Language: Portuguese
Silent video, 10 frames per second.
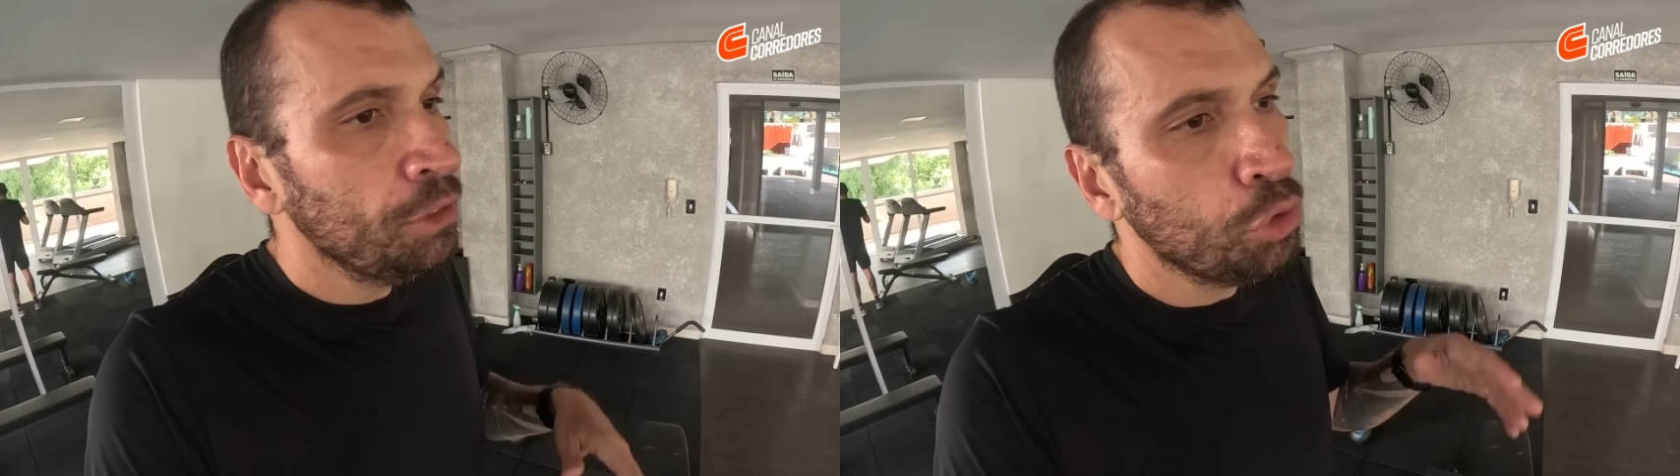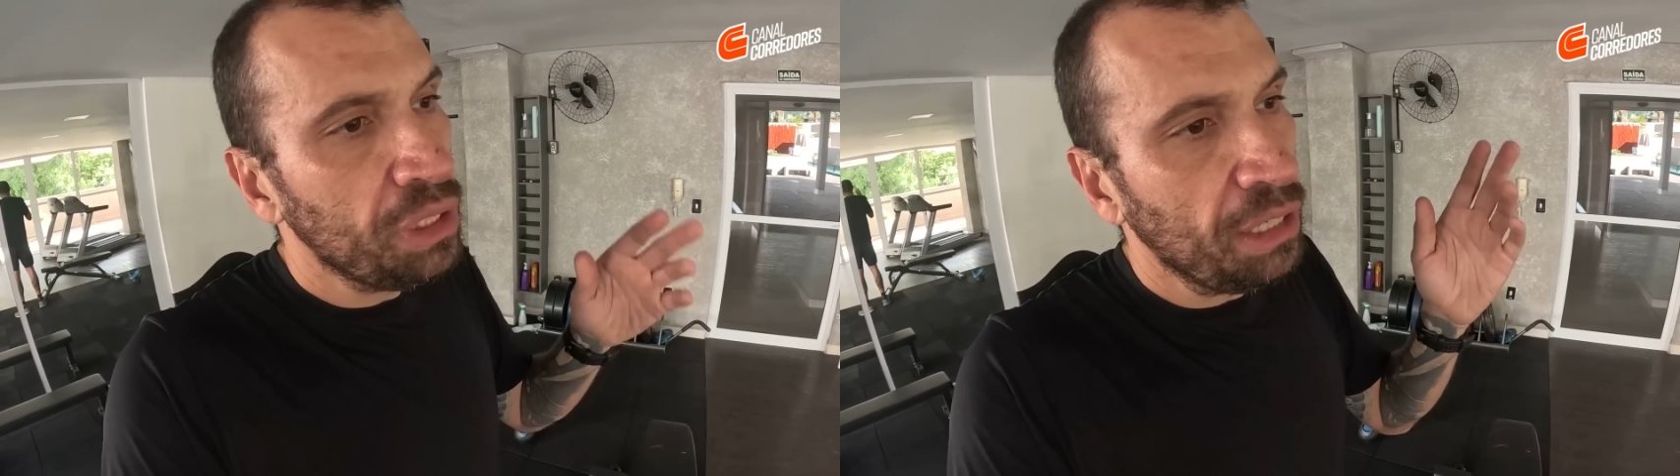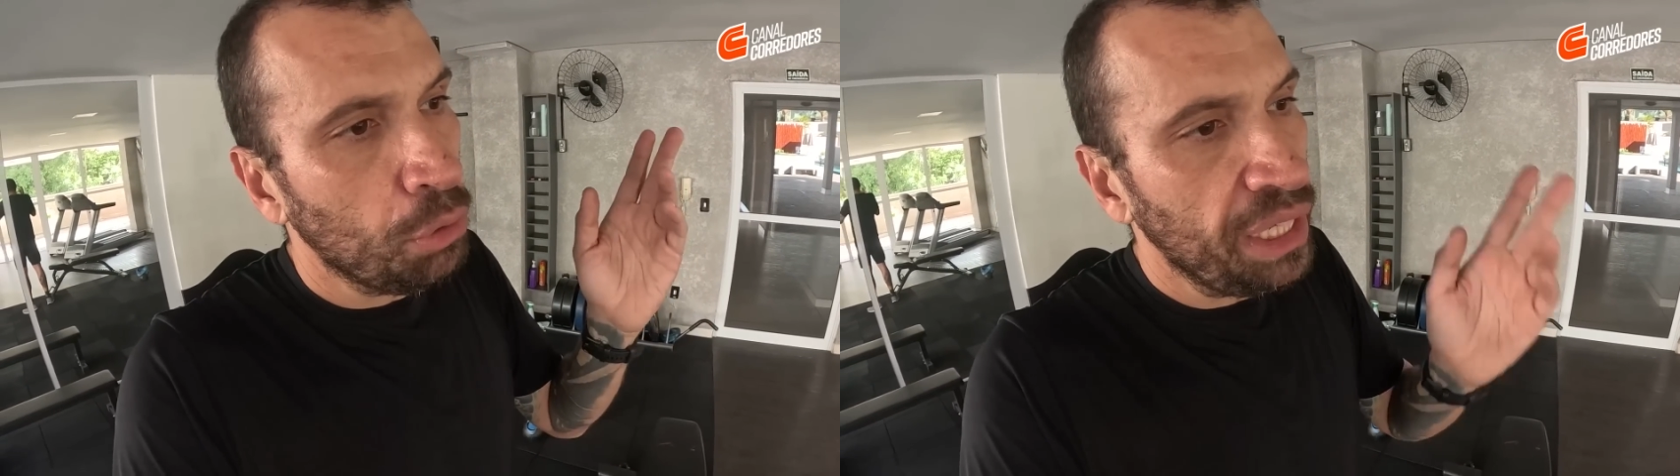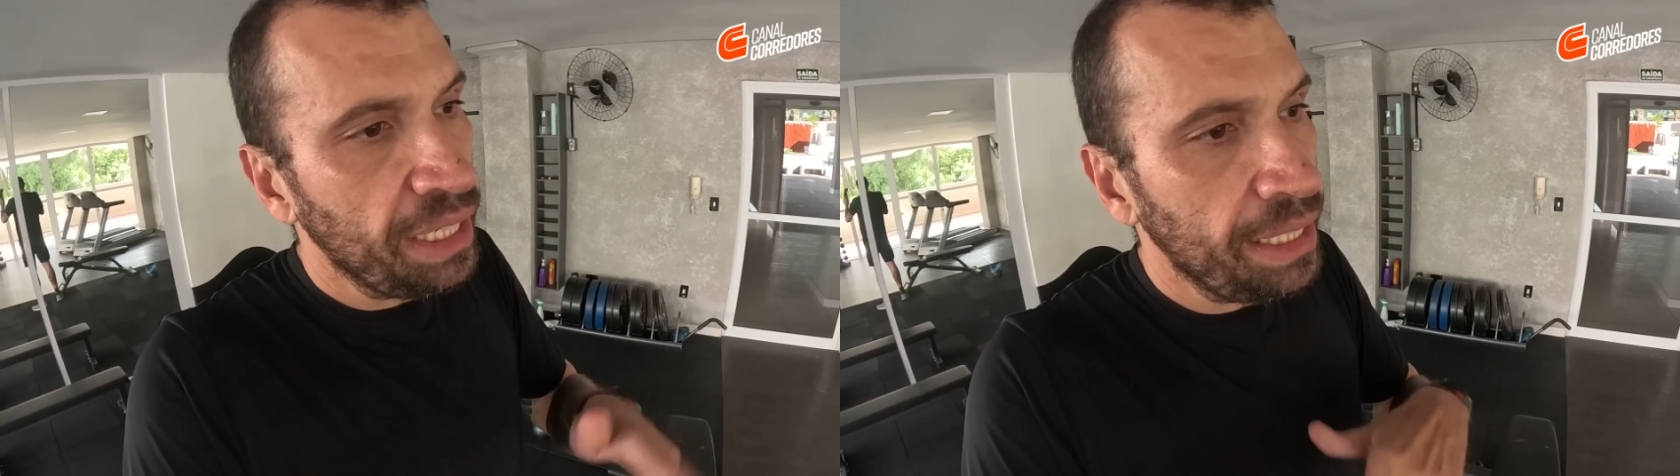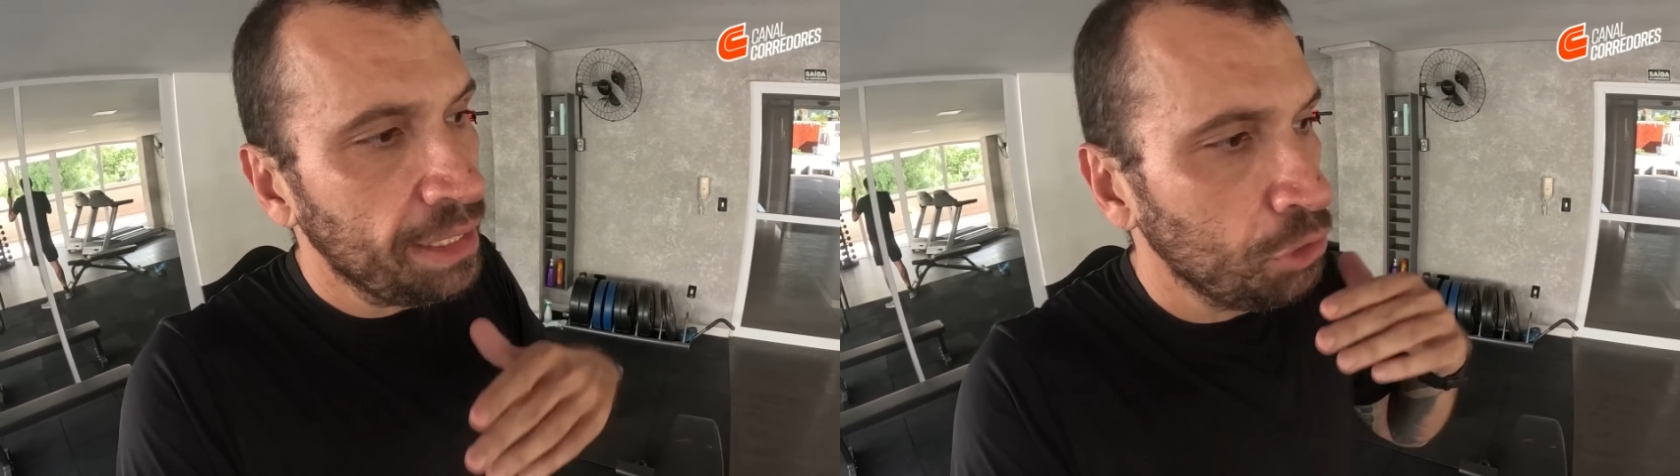toda a
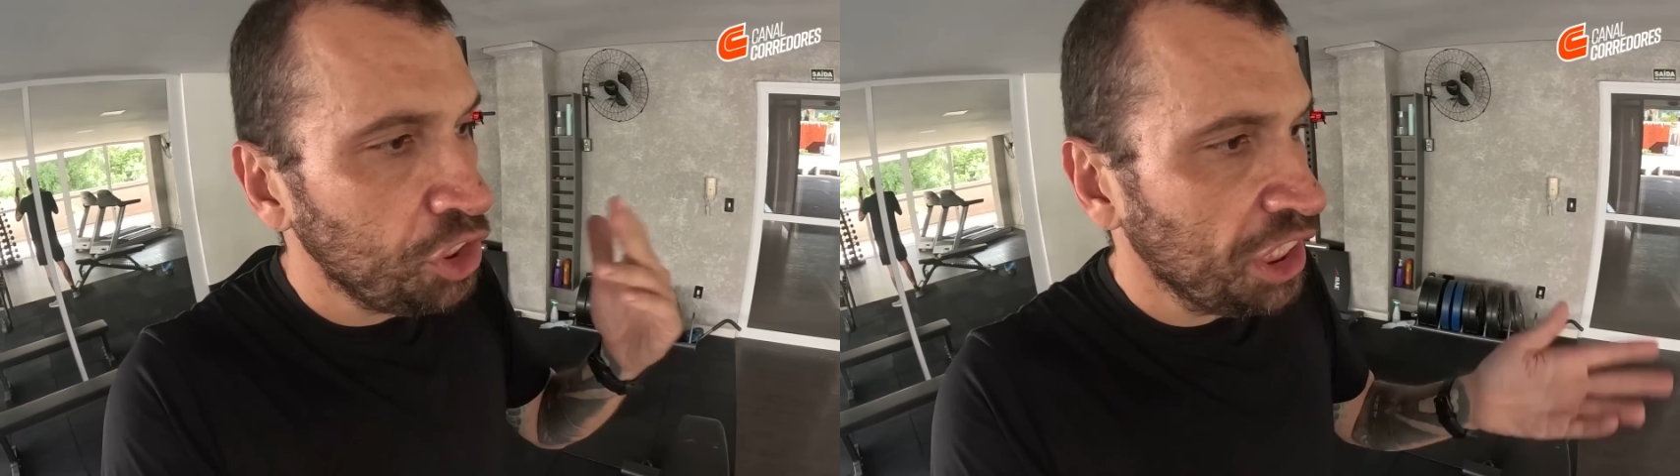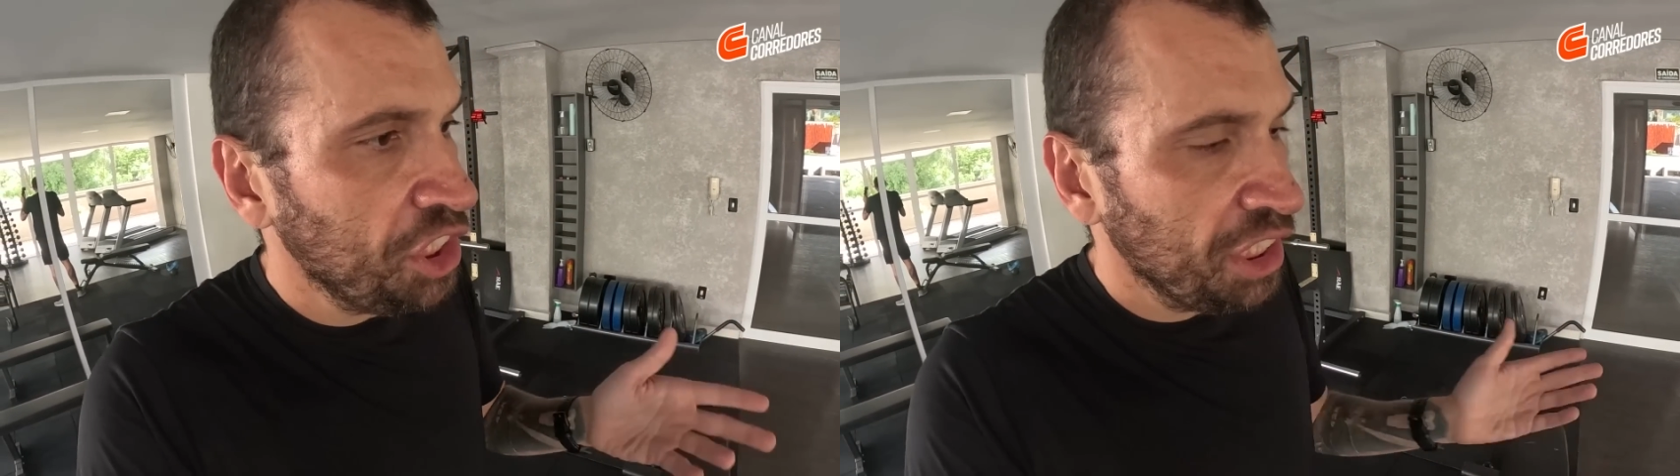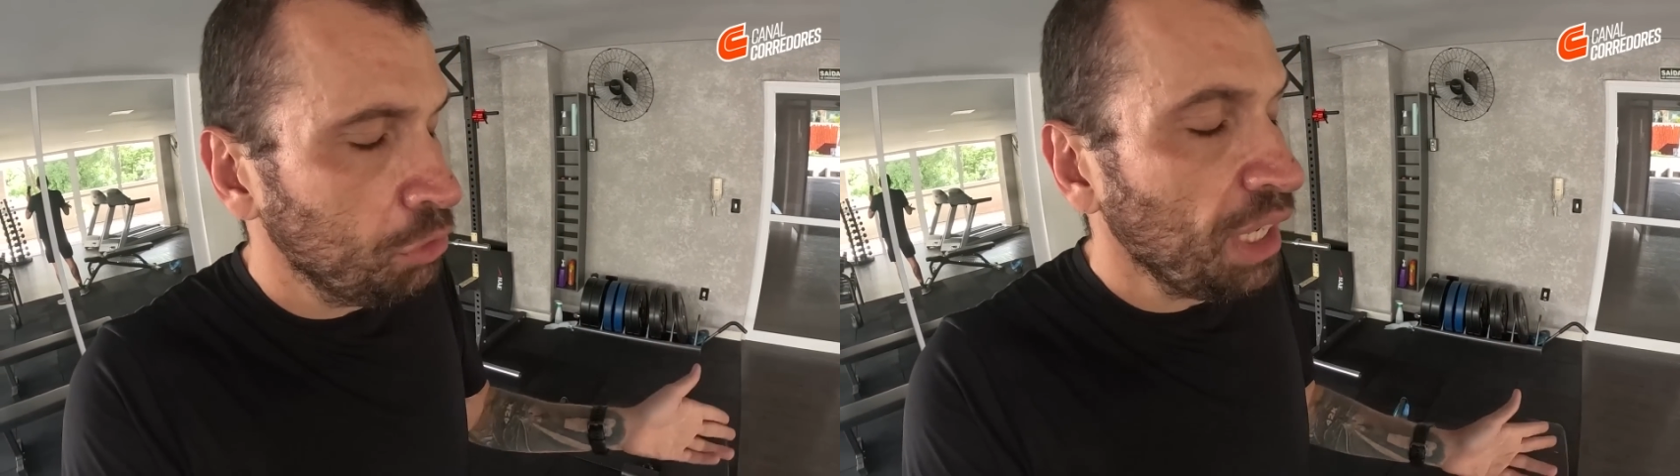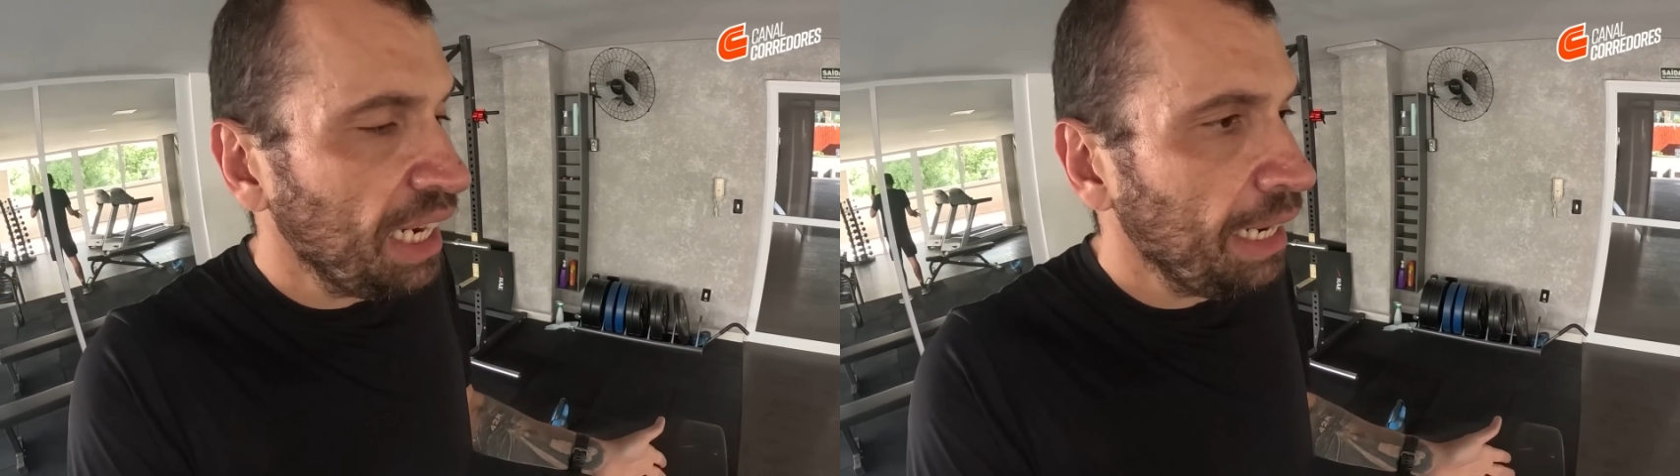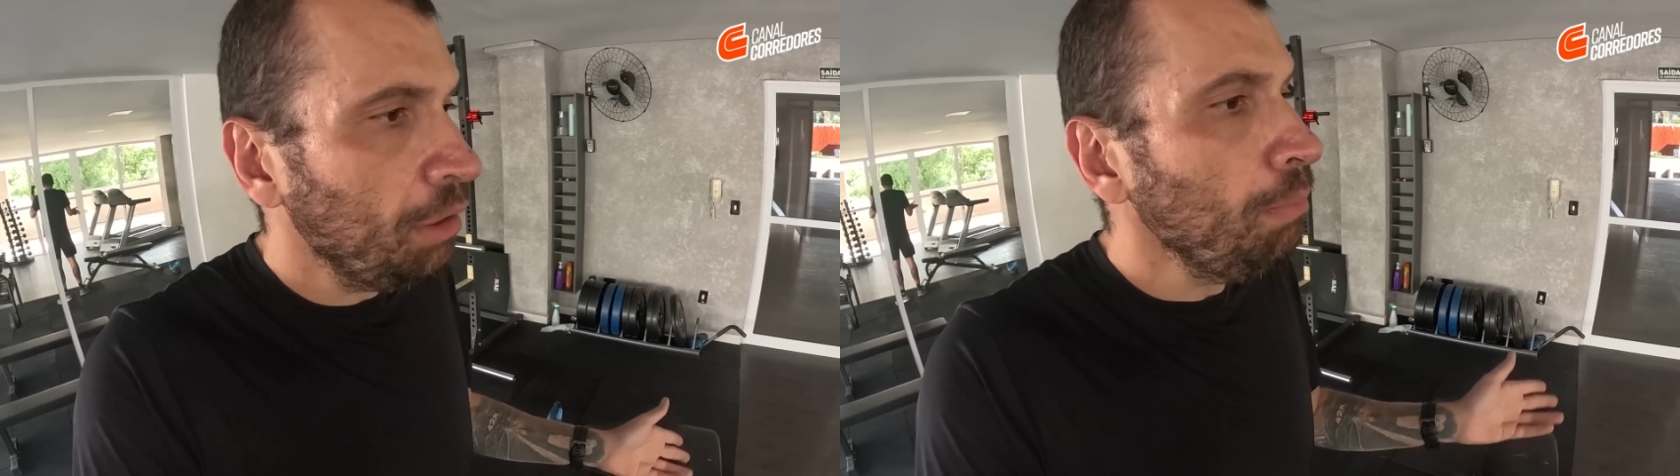correria do dia a dia do
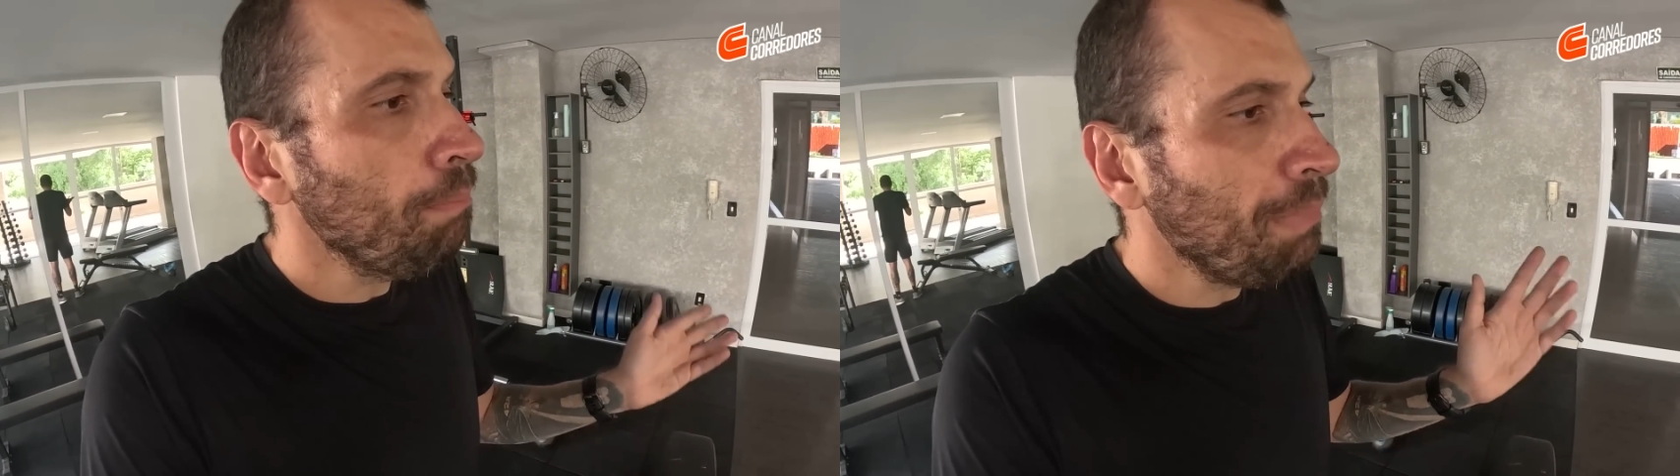canal,